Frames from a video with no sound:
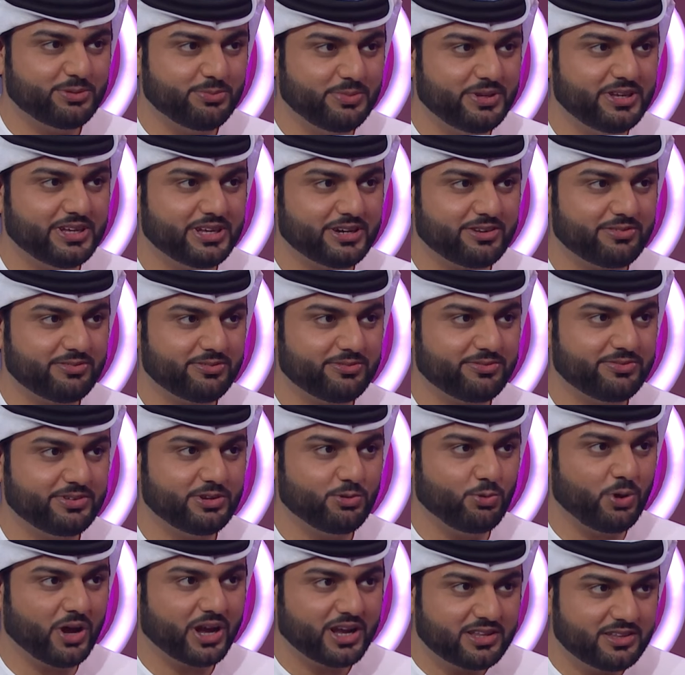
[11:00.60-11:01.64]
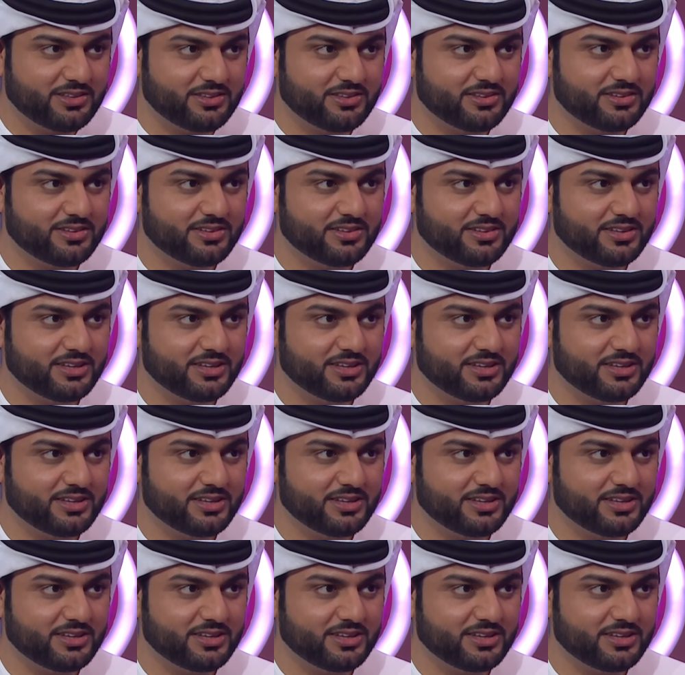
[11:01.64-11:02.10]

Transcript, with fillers: كبير في وقت